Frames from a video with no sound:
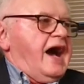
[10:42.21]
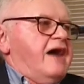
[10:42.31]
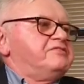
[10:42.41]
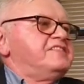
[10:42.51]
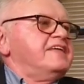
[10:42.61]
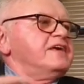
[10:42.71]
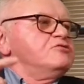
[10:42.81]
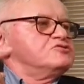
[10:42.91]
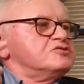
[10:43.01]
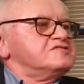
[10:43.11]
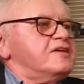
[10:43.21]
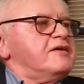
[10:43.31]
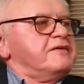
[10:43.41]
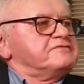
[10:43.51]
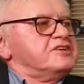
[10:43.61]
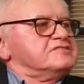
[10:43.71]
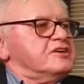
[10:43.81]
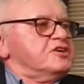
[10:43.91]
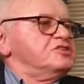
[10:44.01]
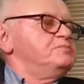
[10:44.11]
a wydana już została w
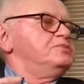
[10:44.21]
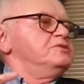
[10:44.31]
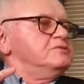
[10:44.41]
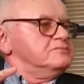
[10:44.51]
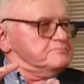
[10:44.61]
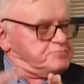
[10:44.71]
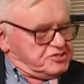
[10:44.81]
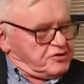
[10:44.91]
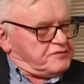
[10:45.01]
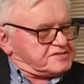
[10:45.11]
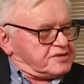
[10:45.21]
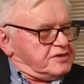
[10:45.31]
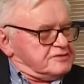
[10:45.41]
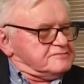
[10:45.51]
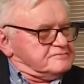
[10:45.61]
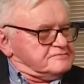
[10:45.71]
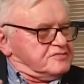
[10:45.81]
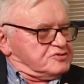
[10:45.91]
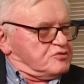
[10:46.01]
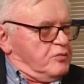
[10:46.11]
czasach ekipy pisowskiej,
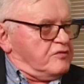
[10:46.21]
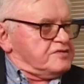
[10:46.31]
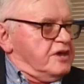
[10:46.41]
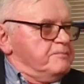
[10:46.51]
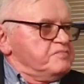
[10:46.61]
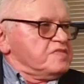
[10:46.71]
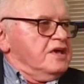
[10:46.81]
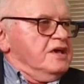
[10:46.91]
mówiąc umownie. Mhm.